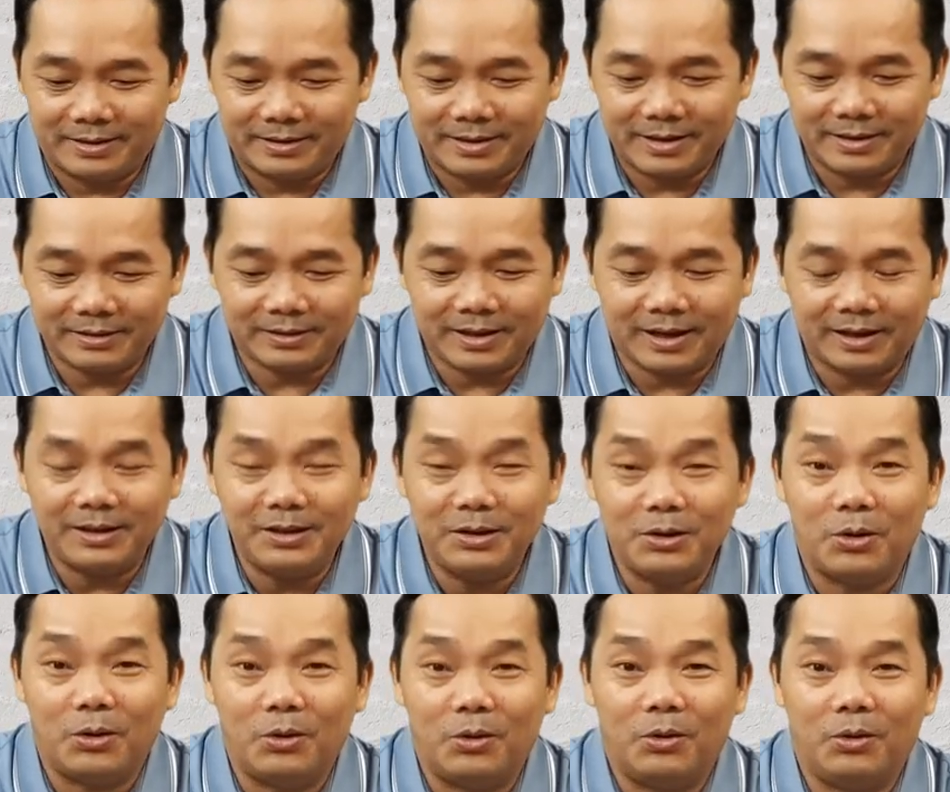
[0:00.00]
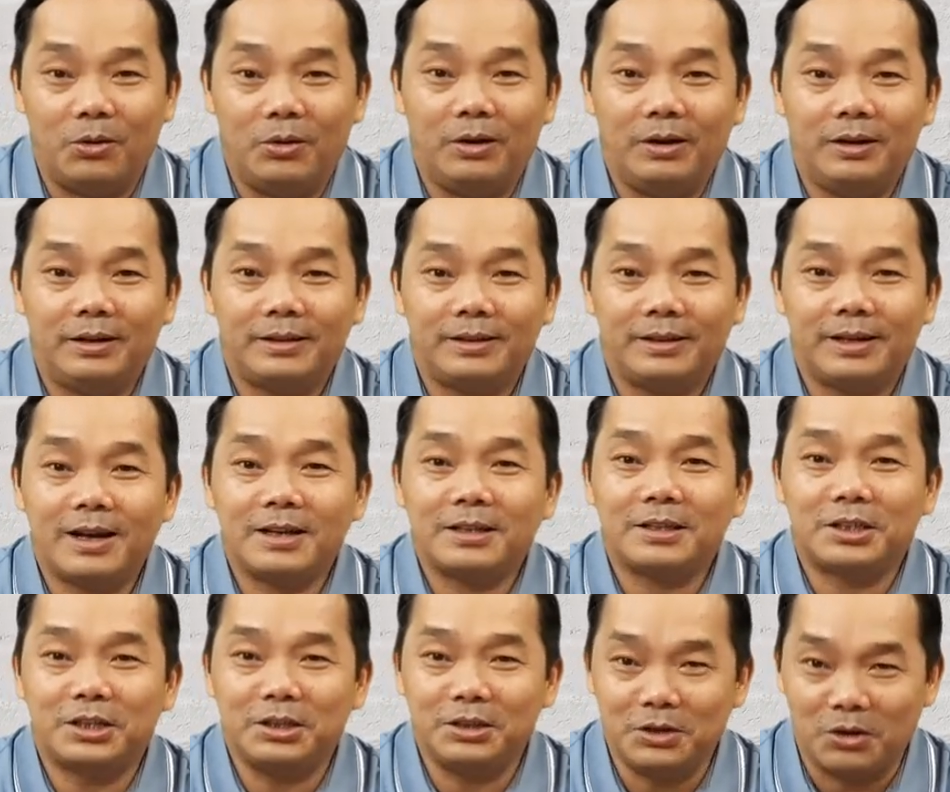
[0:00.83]
các thánh đồ,
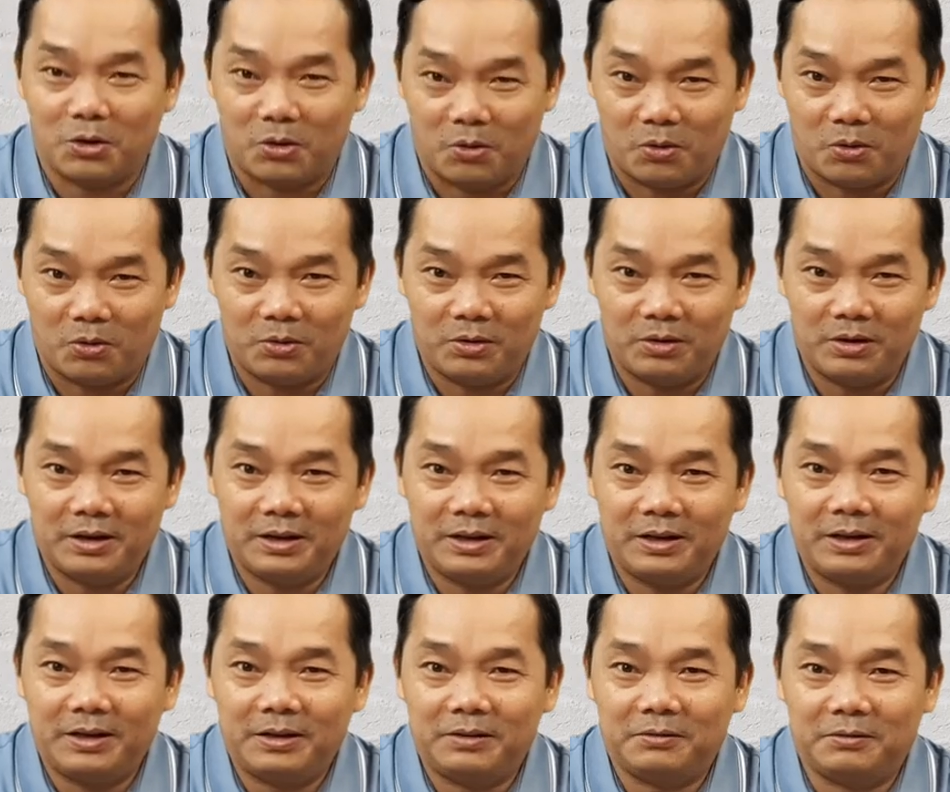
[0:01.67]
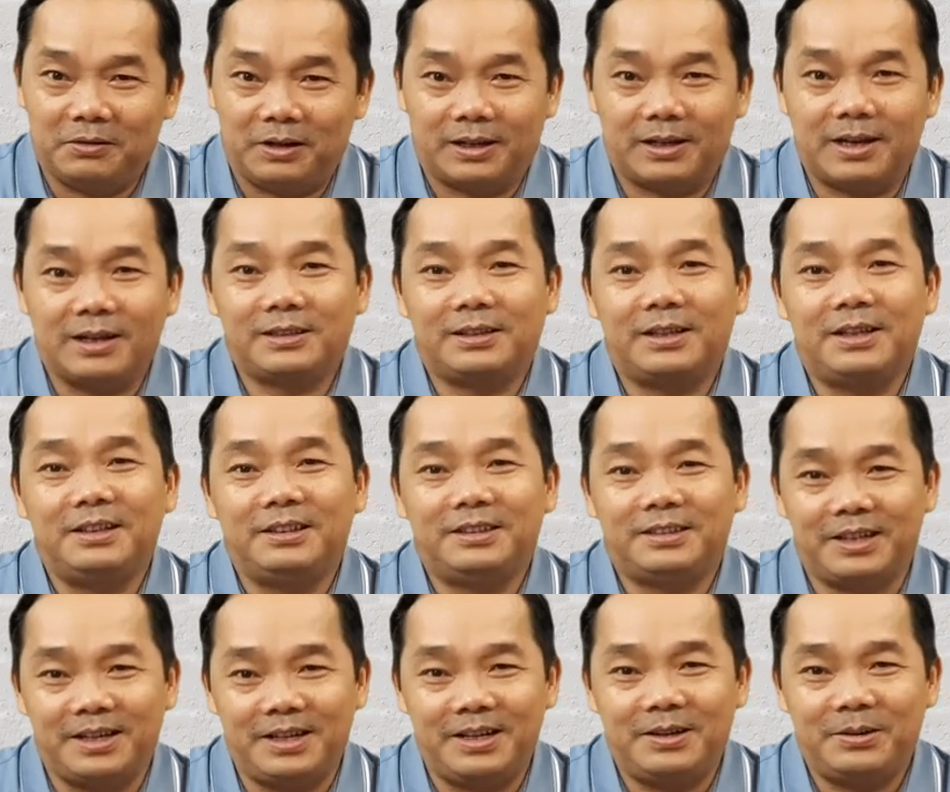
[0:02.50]
các sứ đồ và các
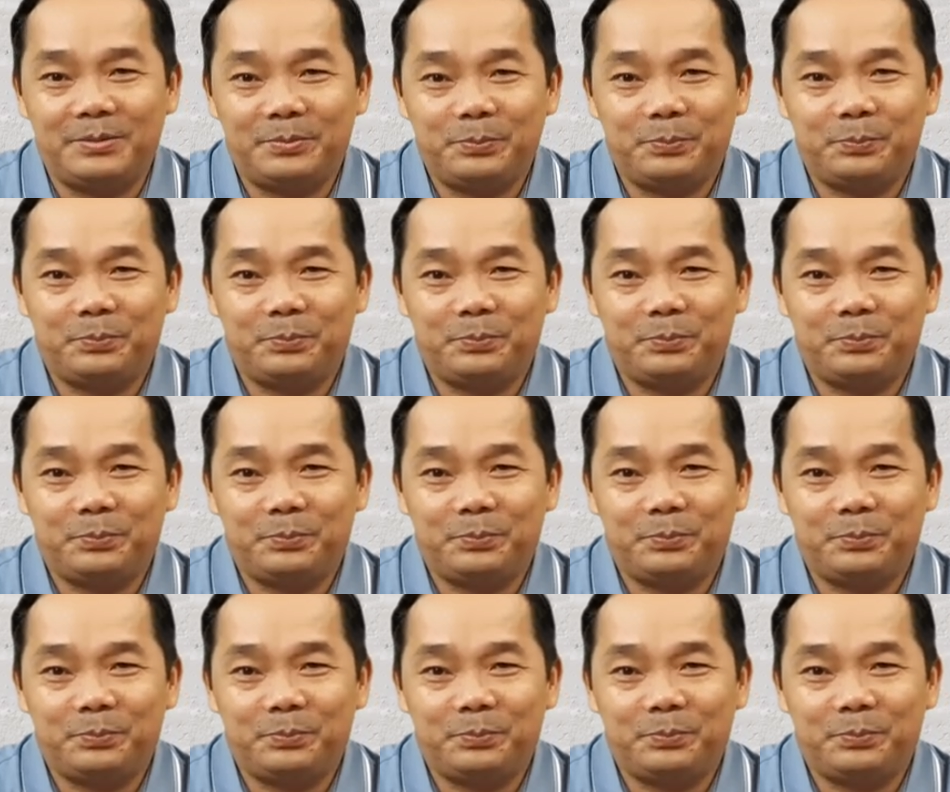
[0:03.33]
tiên tri.